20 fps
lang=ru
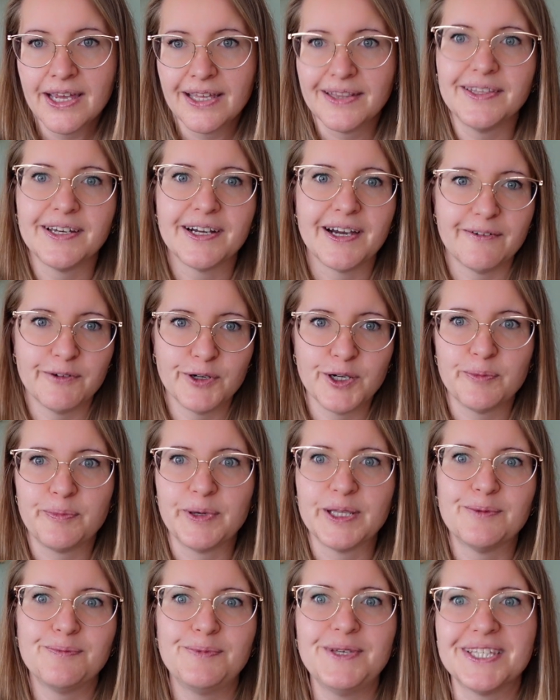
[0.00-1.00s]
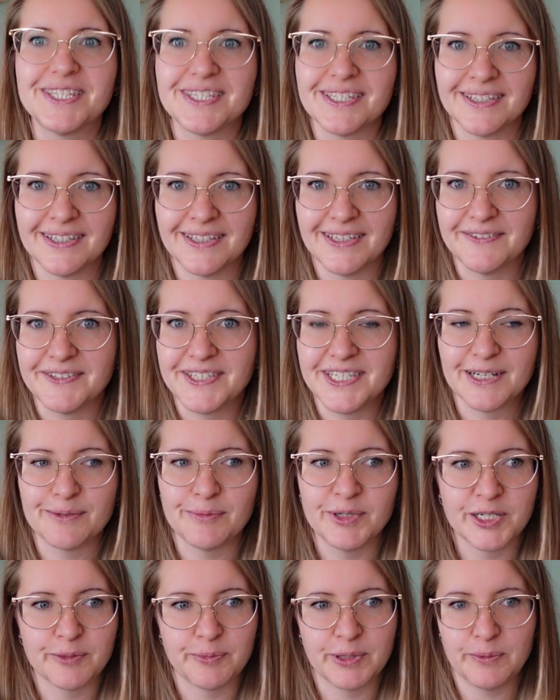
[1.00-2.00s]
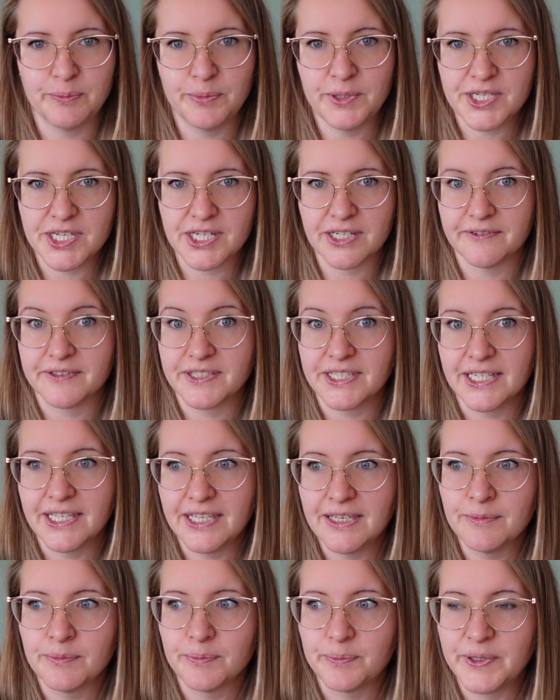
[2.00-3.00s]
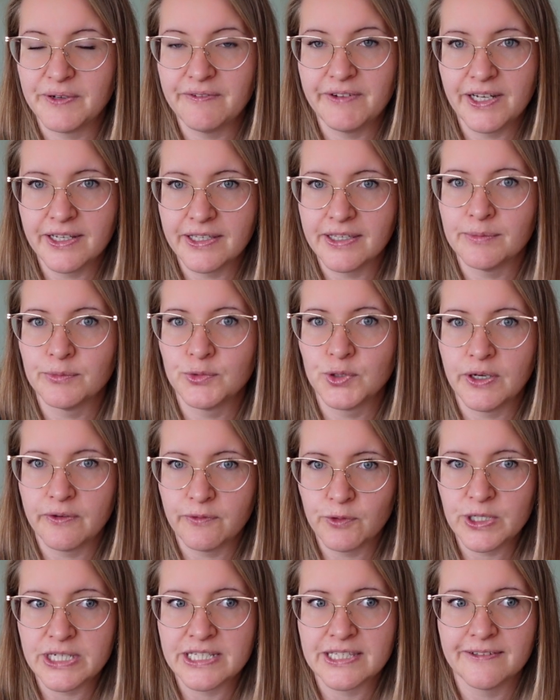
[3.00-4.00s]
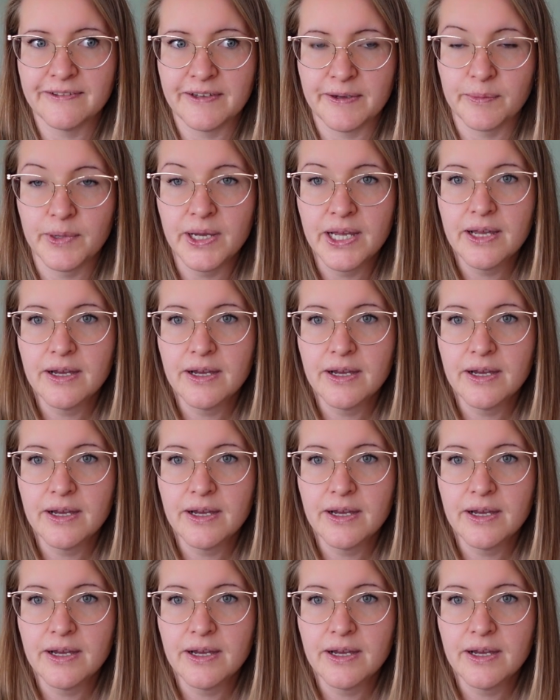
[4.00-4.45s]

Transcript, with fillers: на кого я подписана, на всех моих подписчиков с таким превеликим удовольствием.